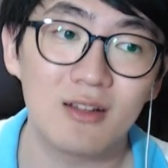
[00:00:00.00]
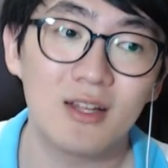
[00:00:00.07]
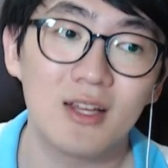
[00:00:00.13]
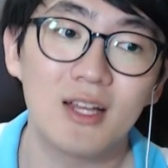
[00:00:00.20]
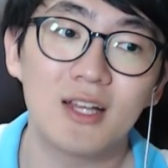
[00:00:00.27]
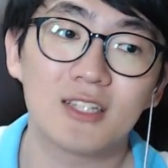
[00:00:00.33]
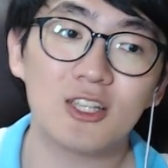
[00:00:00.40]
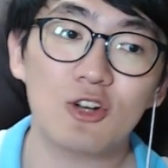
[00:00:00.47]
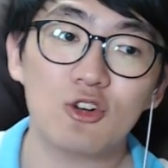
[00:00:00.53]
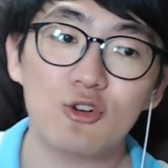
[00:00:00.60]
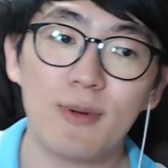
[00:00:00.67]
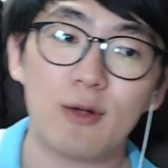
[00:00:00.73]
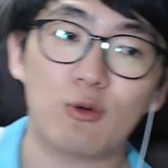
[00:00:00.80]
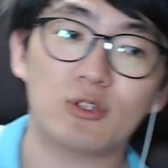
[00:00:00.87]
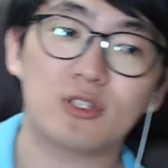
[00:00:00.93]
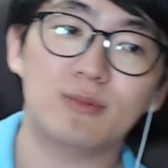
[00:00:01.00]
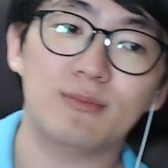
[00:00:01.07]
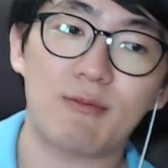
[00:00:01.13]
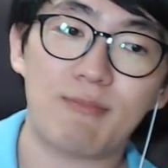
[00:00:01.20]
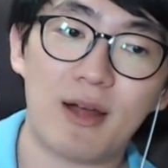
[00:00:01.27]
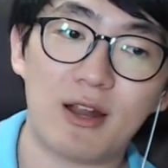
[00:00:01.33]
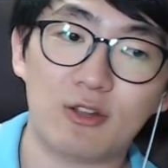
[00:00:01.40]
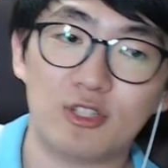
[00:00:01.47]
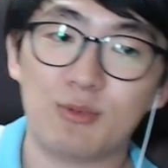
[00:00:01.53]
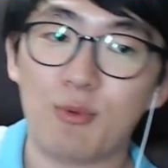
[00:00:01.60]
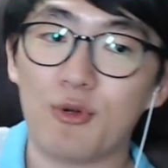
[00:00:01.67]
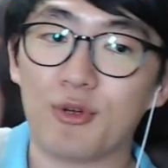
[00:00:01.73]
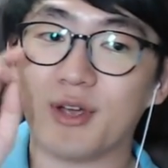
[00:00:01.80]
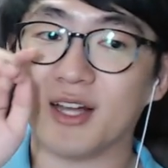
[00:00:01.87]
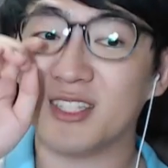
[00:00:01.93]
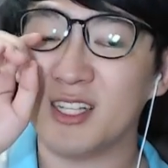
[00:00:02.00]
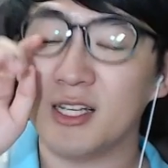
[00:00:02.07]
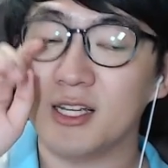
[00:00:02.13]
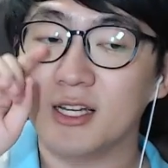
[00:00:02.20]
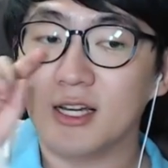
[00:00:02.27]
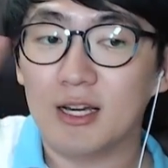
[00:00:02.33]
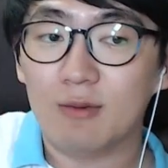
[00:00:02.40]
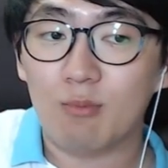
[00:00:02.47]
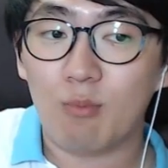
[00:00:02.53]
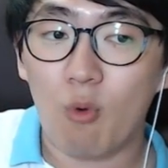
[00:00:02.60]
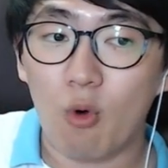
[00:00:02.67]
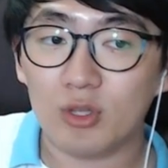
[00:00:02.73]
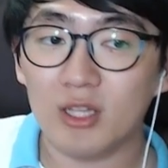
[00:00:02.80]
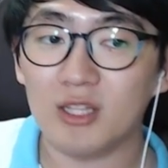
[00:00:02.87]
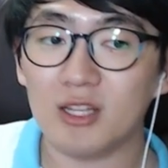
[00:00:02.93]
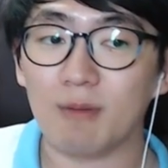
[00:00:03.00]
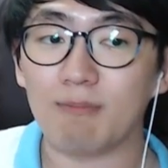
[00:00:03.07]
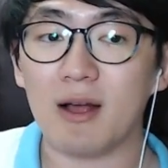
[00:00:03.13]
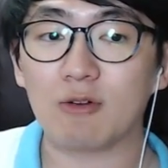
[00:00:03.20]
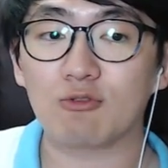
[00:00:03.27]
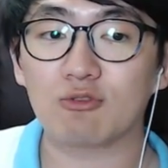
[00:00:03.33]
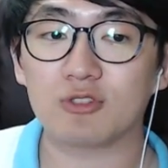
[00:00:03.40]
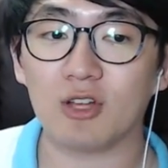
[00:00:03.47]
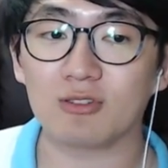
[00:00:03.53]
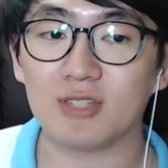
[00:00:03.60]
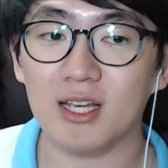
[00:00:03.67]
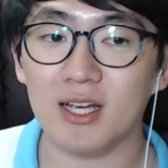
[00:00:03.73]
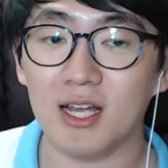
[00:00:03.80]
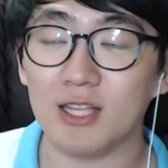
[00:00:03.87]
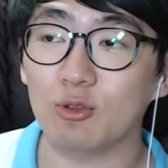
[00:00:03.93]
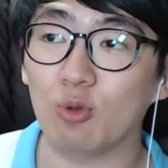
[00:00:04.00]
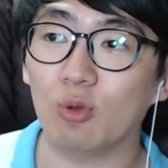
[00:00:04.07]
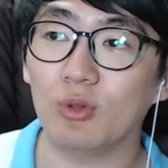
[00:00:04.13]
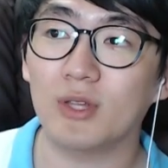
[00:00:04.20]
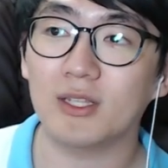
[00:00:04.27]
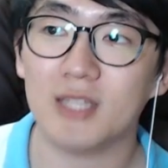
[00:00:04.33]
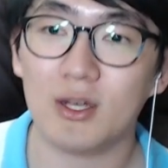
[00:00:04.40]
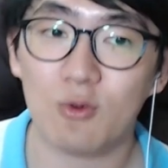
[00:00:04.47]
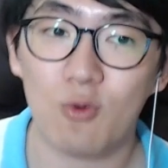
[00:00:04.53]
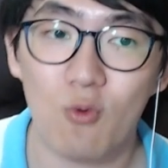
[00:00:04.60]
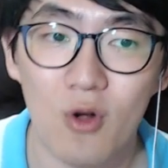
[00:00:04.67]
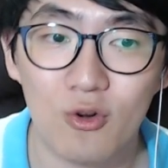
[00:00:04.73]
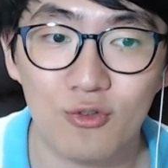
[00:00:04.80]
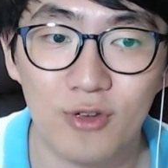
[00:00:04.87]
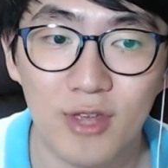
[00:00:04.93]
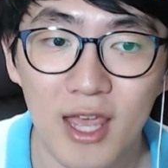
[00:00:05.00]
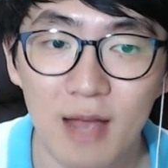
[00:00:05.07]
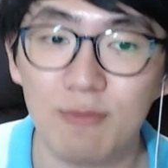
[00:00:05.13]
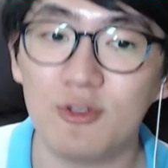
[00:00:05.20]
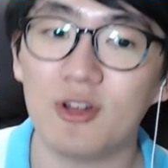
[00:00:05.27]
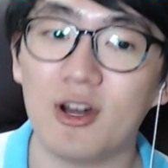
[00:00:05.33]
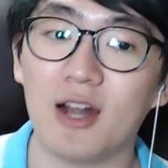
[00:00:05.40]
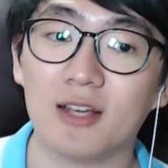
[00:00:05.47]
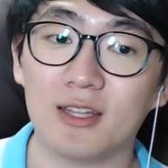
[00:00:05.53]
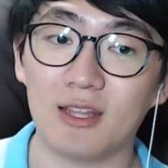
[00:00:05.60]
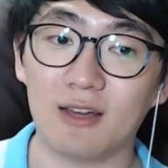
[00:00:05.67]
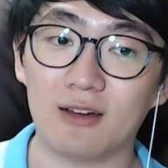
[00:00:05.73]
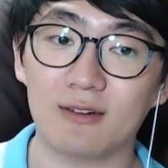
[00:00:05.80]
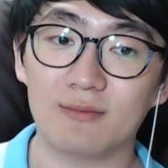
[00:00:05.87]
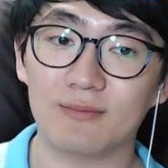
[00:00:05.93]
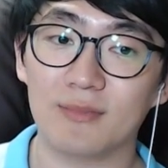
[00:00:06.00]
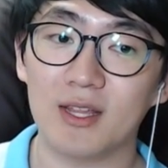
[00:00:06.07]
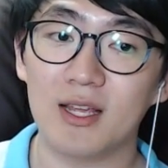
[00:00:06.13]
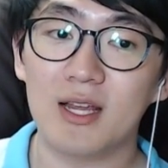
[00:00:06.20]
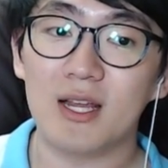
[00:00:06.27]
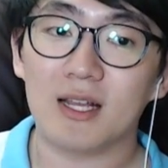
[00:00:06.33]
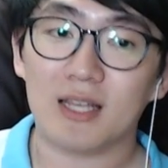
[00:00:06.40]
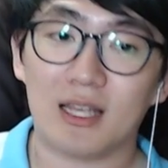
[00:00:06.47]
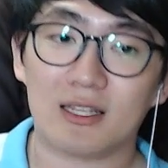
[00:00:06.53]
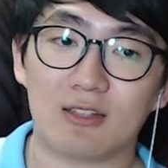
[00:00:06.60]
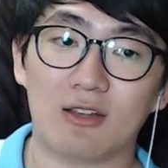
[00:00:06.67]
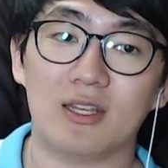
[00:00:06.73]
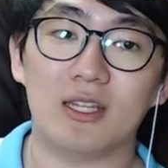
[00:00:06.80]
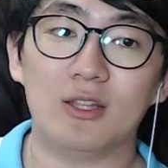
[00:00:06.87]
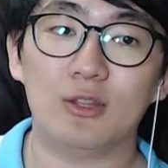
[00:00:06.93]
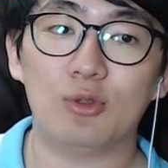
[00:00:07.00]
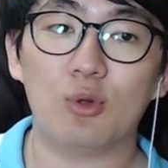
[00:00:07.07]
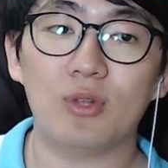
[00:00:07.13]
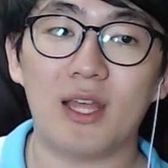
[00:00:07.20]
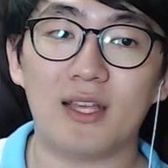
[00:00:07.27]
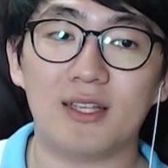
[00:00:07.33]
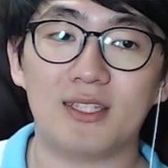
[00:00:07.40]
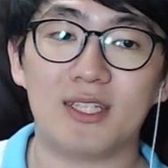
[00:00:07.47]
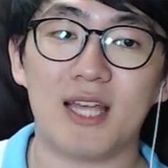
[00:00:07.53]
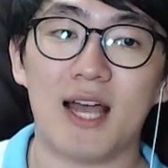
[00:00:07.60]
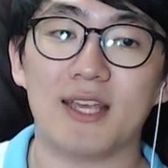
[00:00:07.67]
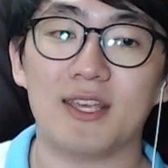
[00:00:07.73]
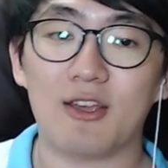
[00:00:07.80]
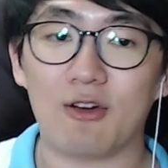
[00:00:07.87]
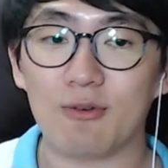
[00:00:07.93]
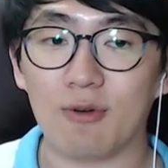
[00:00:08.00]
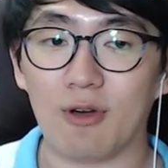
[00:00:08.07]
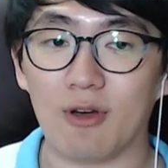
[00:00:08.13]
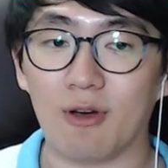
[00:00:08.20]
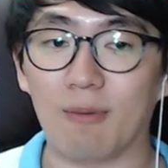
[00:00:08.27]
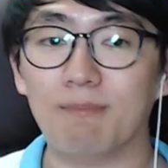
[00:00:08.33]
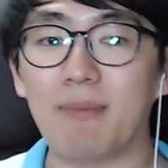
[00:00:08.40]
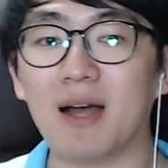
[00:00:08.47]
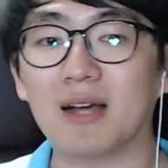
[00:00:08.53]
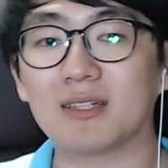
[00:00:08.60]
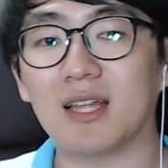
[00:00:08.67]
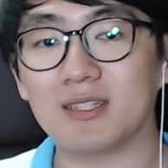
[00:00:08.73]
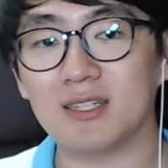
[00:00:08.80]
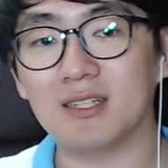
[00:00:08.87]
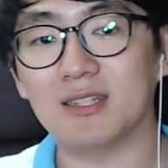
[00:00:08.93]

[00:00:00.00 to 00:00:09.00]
1950년 8월 15일까지 모든 연방 구성체가 인도네시아 공화국이 합류를 하게 돼요. 그래서 인도네시아 영, 연방 대신